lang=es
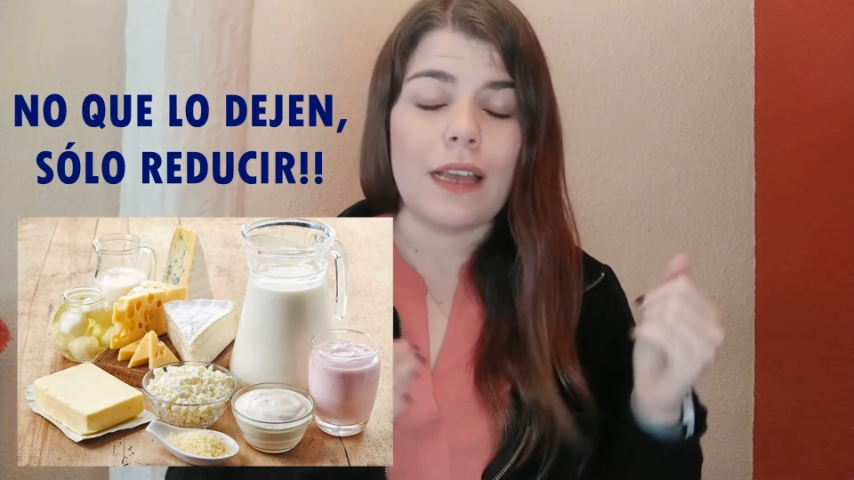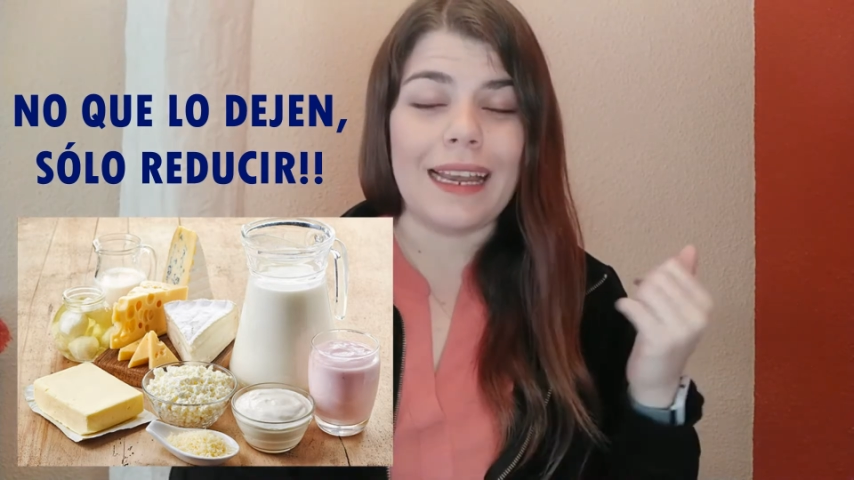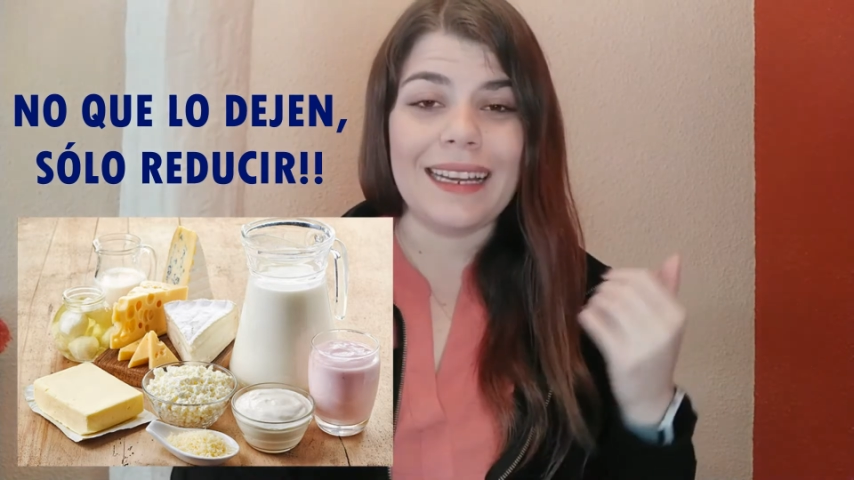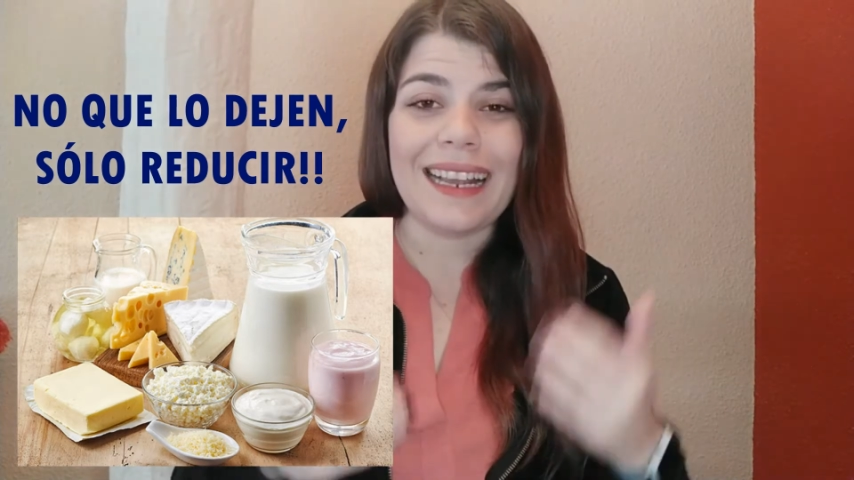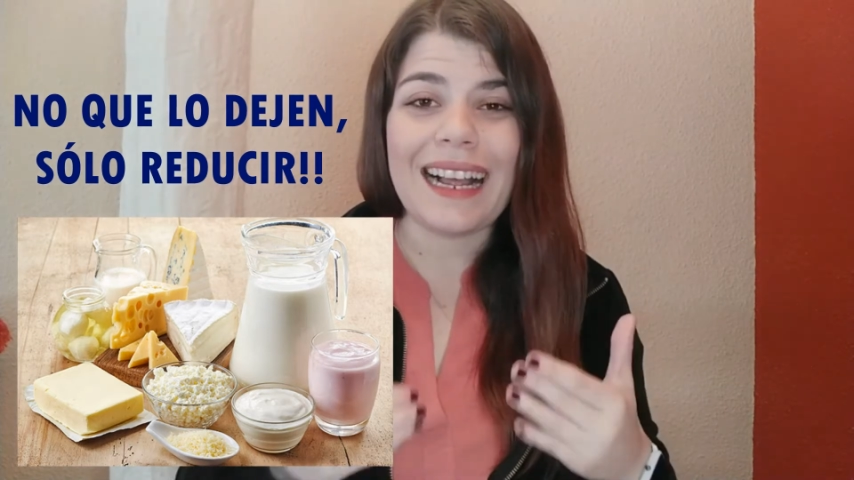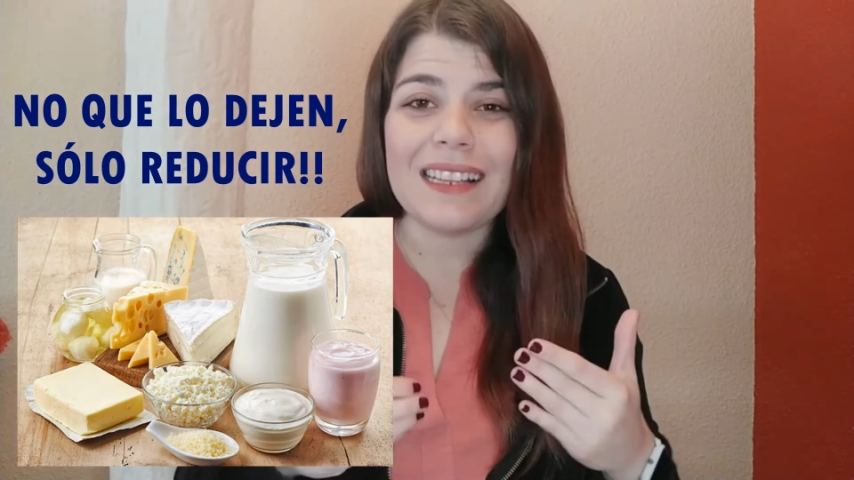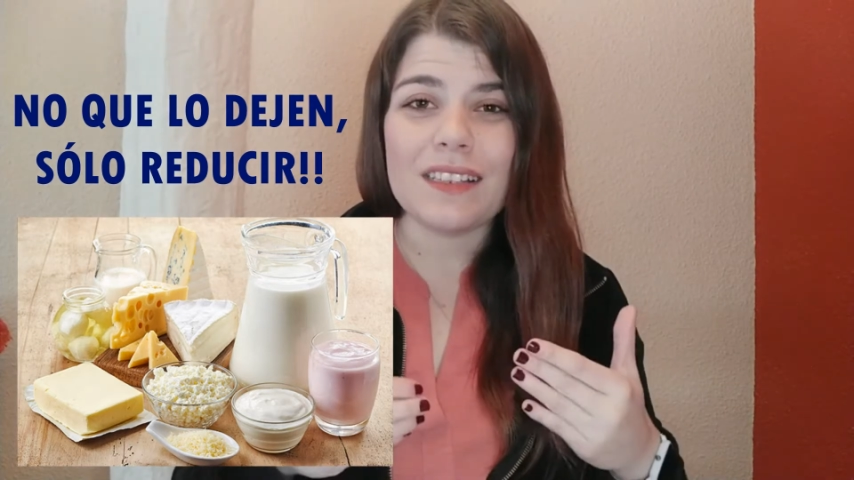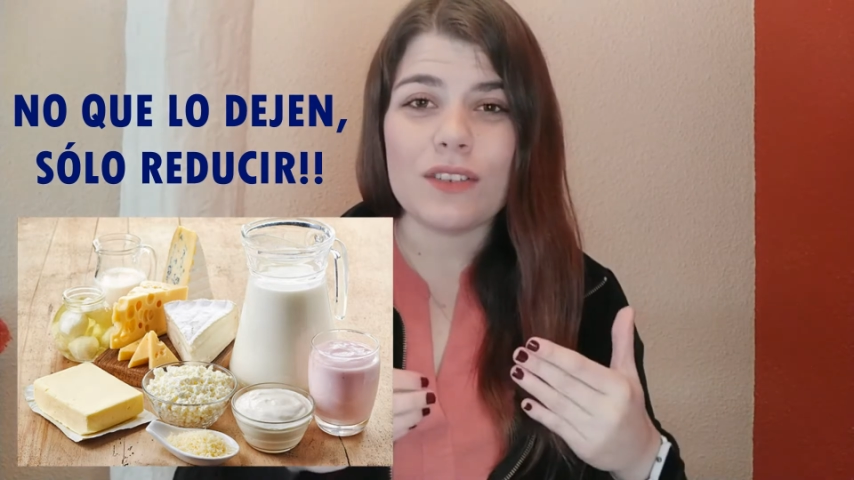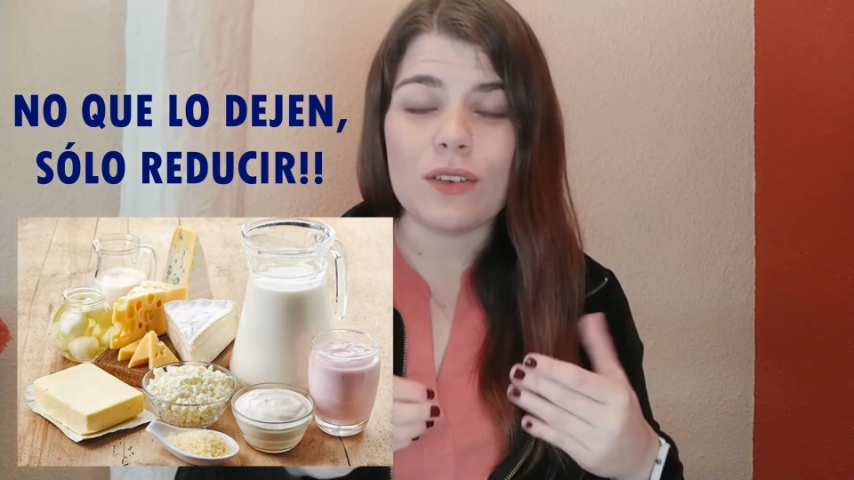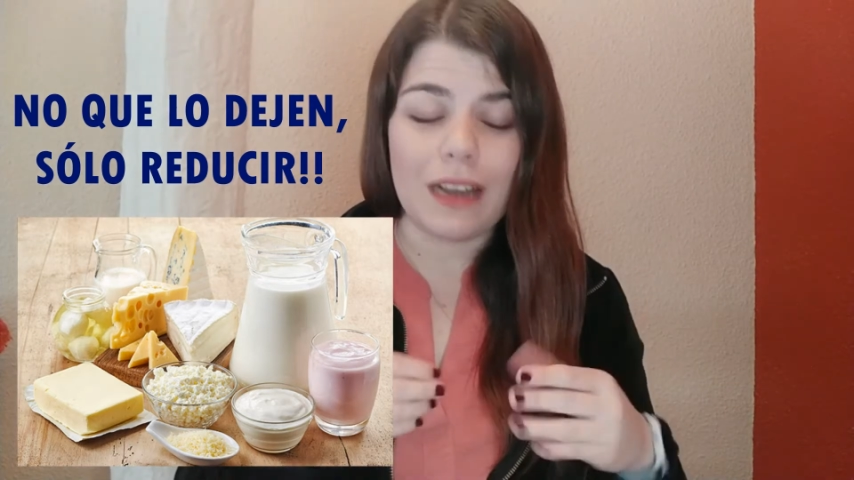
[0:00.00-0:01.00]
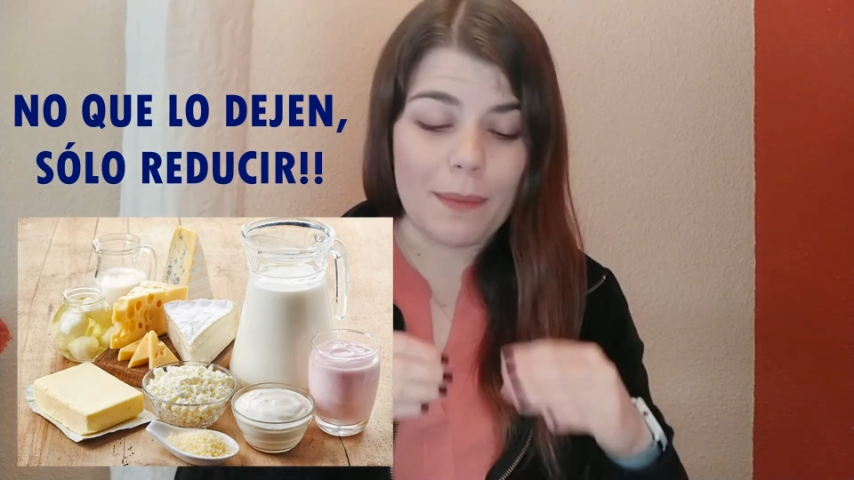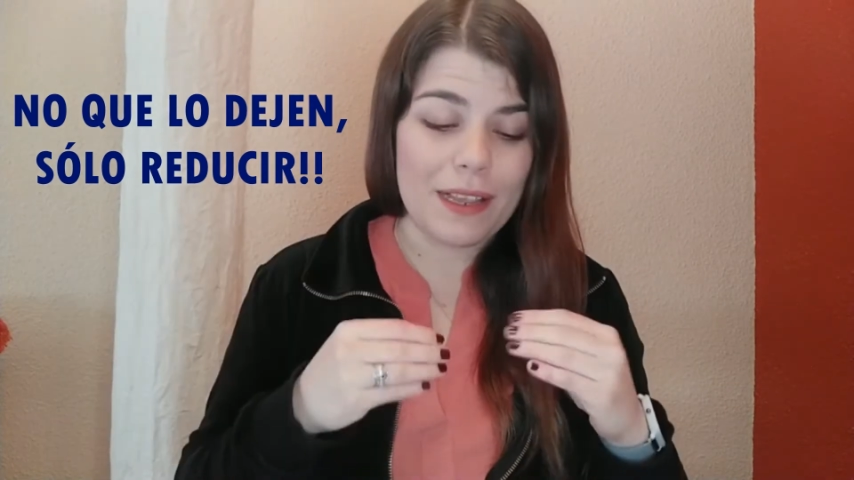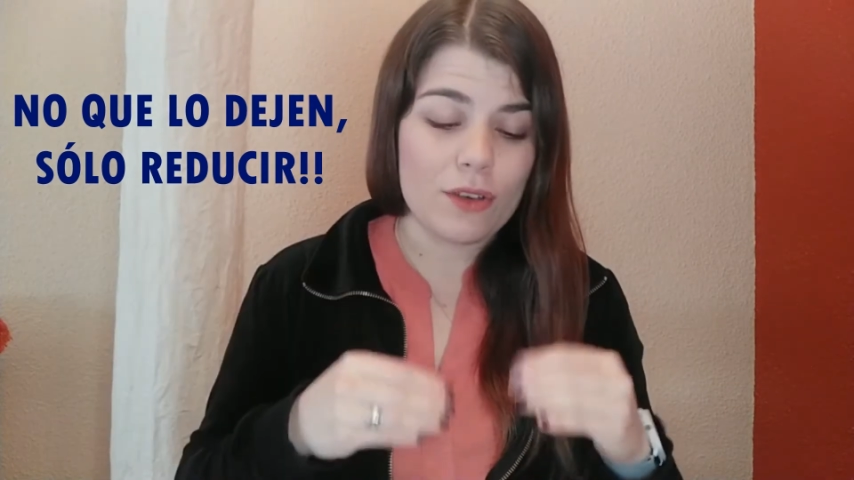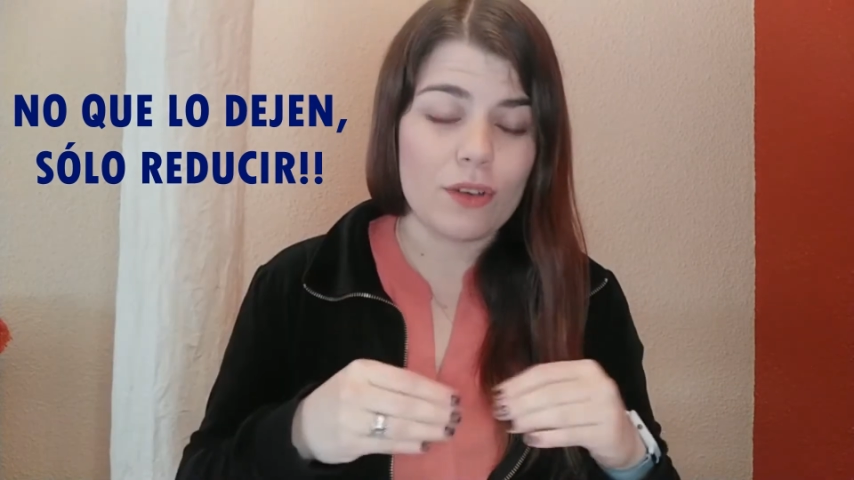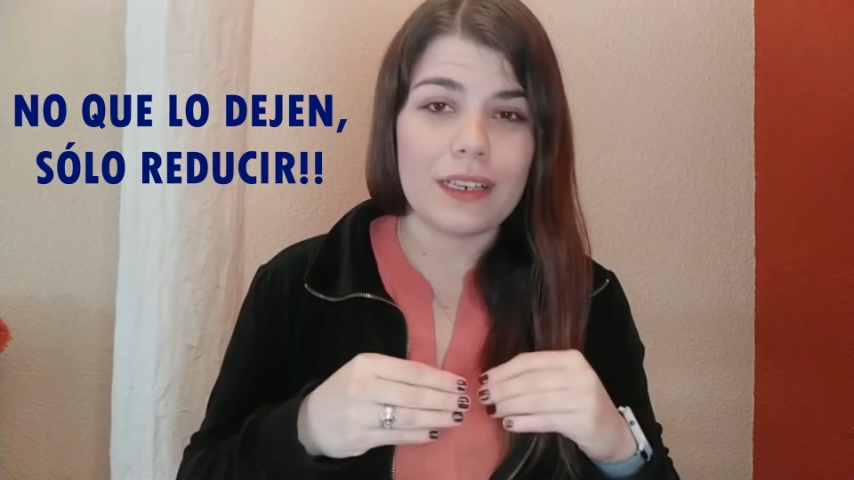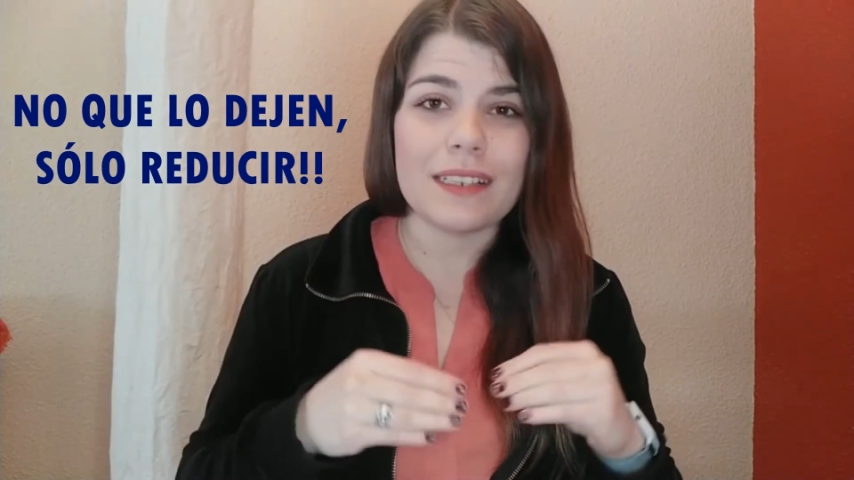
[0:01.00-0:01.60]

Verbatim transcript: el calcio, la mayor